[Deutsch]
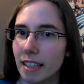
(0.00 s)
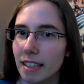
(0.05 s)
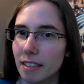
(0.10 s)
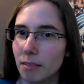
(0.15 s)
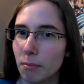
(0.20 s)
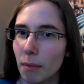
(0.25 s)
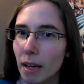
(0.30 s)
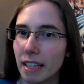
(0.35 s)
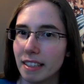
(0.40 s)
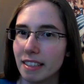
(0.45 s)

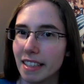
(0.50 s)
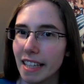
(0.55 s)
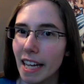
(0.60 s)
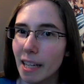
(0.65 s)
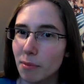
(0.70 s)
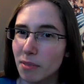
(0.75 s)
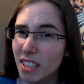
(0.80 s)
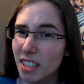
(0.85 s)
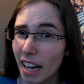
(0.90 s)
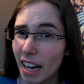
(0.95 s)
dass man
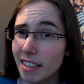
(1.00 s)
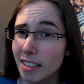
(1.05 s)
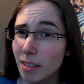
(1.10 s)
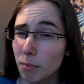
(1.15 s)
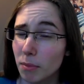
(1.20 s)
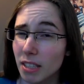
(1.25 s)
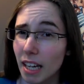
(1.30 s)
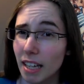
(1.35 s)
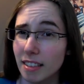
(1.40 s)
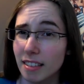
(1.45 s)
selbst
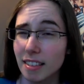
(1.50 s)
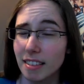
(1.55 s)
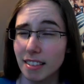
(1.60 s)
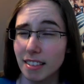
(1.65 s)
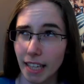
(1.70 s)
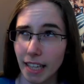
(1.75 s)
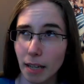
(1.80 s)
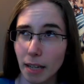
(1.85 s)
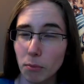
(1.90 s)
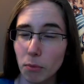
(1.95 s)
13 bis 18
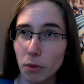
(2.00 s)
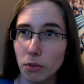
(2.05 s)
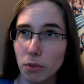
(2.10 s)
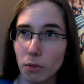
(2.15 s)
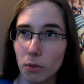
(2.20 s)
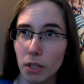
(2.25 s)
sein muss